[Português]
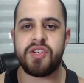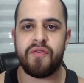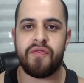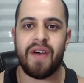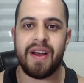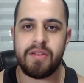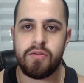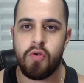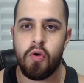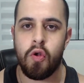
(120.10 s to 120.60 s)
de
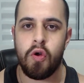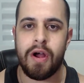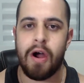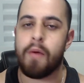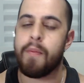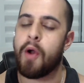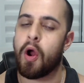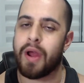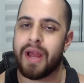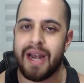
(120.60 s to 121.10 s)
fato colocar o
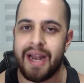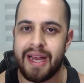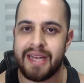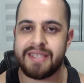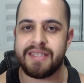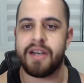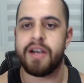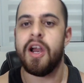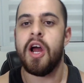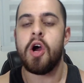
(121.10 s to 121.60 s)
Brock
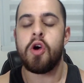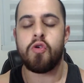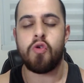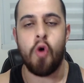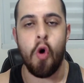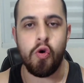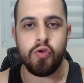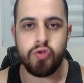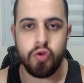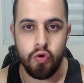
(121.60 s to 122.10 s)
Lesnar
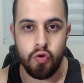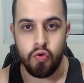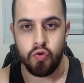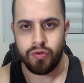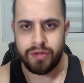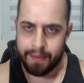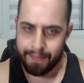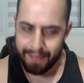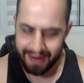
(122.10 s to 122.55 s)
contra o Gunther,